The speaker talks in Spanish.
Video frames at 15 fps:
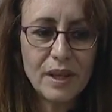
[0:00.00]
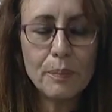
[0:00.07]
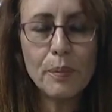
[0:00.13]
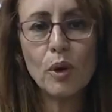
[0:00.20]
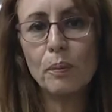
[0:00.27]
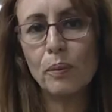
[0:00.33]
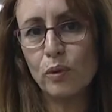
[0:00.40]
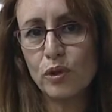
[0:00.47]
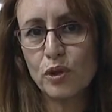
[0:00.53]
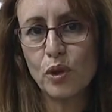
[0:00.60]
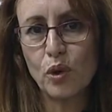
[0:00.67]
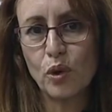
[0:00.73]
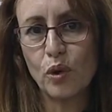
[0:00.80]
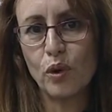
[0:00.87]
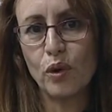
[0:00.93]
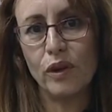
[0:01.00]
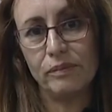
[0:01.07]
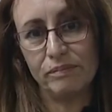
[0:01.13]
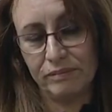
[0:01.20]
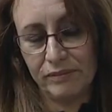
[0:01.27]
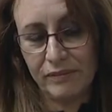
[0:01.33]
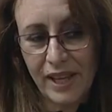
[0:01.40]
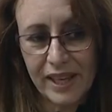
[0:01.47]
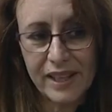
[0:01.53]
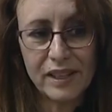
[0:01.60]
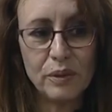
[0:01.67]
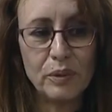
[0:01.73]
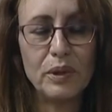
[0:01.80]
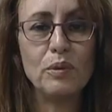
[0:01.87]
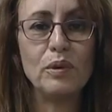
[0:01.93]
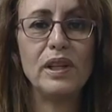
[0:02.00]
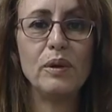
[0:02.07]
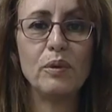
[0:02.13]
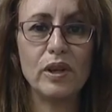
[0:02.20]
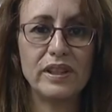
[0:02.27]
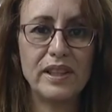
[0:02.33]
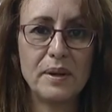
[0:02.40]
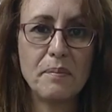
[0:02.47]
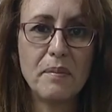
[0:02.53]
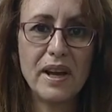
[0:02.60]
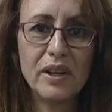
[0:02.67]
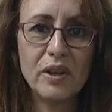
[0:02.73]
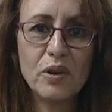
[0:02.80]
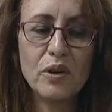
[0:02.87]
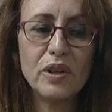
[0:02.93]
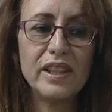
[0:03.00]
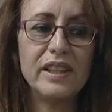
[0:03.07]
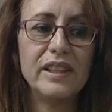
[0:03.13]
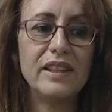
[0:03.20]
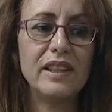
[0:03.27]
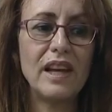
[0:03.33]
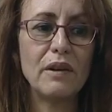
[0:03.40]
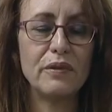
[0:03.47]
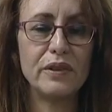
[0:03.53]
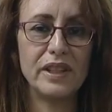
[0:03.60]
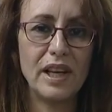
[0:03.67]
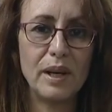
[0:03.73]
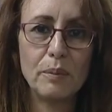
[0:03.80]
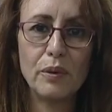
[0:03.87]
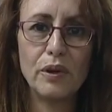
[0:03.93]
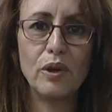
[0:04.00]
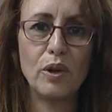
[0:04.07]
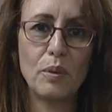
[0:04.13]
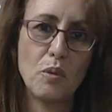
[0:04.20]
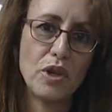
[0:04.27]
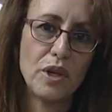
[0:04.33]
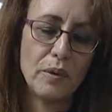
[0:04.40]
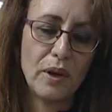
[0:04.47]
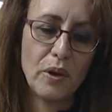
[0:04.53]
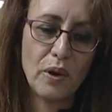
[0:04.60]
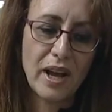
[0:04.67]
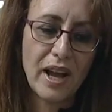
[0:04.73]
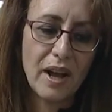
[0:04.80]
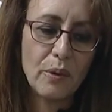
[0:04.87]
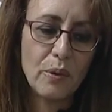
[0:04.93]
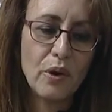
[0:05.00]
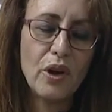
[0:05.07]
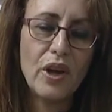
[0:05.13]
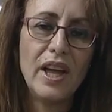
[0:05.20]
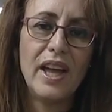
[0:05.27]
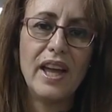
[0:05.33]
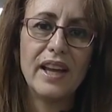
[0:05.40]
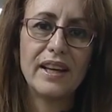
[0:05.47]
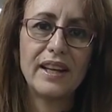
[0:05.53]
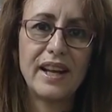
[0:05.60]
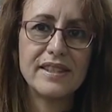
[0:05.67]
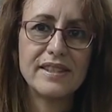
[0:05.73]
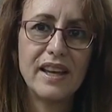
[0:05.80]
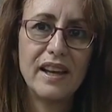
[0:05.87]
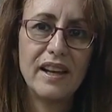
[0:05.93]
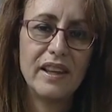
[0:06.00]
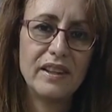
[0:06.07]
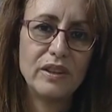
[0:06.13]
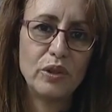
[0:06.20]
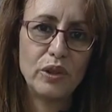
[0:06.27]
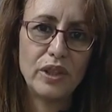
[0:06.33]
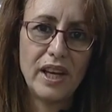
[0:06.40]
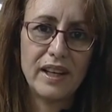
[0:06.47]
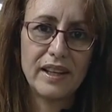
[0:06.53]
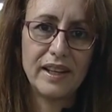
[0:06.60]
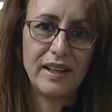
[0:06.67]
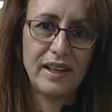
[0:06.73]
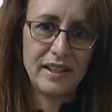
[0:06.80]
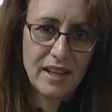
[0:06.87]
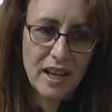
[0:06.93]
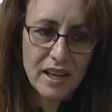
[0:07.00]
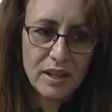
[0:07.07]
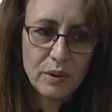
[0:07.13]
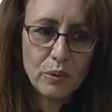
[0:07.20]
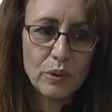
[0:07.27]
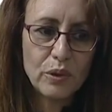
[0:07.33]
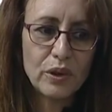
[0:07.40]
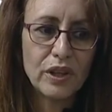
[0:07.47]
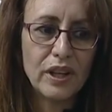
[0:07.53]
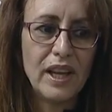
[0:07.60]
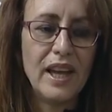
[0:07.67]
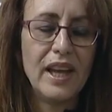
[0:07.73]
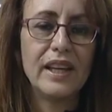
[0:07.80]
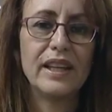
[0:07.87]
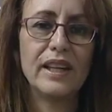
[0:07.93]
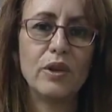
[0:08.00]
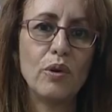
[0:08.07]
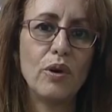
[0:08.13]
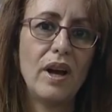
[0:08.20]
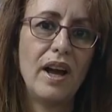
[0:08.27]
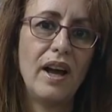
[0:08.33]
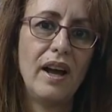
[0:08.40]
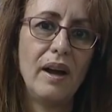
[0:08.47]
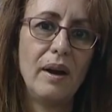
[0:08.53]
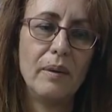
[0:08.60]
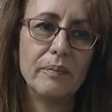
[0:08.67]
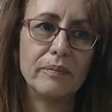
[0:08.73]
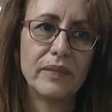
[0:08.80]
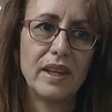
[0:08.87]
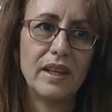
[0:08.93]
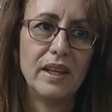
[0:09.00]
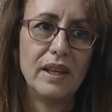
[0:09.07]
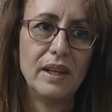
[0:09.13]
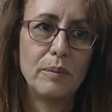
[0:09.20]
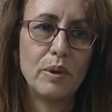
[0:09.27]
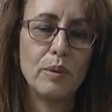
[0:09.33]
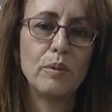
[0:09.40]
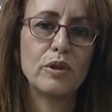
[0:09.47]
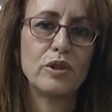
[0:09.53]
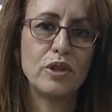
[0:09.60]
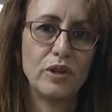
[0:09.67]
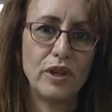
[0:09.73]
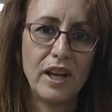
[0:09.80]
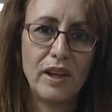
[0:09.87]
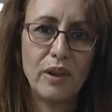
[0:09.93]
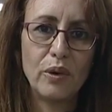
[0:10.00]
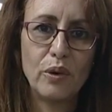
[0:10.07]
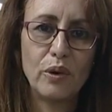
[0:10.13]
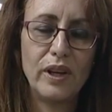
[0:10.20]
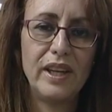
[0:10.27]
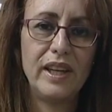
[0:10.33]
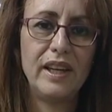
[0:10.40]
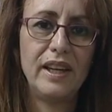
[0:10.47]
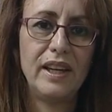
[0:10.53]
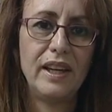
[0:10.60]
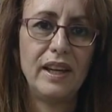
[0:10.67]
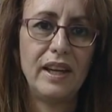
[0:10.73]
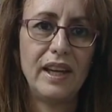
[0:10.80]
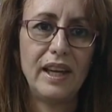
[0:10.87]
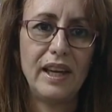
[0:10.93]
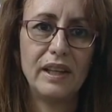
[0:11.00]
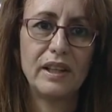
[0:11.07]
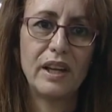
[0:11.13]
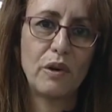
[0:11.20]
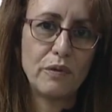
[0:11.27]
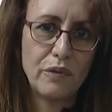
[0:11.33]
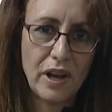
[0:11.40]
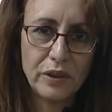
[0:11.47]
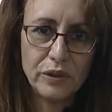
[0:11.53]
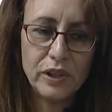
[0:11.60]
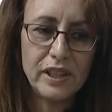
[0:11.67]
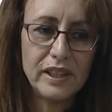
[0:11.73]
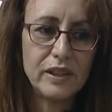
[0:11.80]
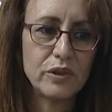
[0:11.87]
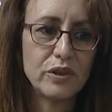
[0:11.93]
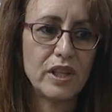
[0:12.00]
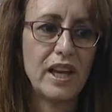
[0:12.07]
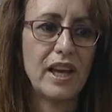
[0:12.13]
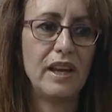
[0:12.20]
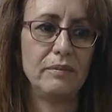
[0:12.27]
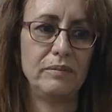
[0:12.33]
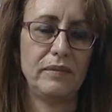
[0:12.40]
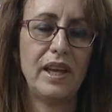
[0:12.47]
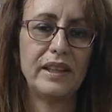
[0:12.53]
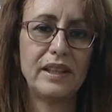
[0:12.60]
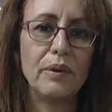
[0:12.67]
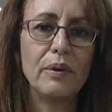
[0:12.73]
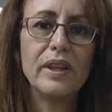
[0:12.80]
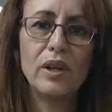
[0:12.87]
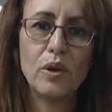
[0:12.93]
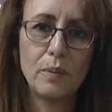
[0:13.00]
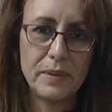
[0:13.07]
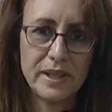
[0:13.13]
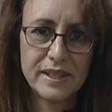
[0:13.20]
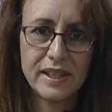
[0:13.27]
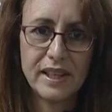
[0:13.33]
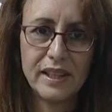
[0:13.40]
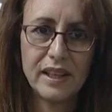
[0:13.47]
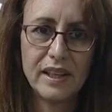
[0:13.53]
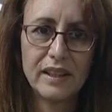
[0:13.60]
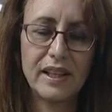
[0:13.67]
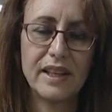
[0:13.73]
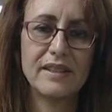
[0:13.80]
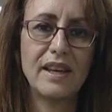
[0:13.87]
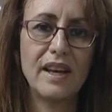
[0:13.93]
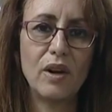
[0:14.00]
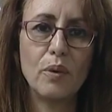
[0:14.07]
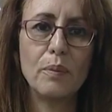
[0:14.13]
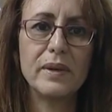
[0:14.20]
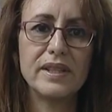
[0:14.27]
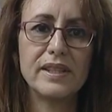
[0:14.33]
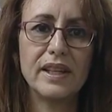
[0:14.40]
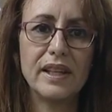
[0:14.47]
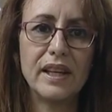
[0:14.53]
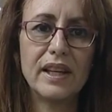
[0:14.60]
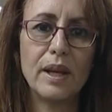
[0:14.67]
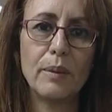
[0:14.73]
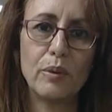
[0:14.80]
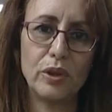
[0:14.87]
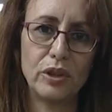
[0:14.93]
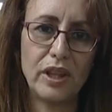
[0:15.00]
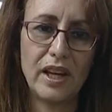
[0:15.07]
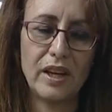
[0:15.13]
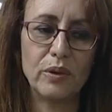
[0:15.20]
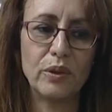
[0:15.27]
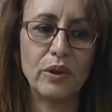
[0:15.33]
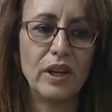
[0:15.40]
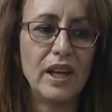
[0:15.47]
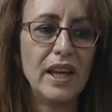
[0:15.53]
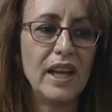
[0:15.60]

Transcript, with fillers: propuso escribir un libro a tres manos y al final pues lo hemos llevado a cabo gracias a la editorial Canarias eBook que nos ha eh, proporcionado eh, el crowdfunding, o sea, a través de los mecenas, gracias a los mecenas que aportaron,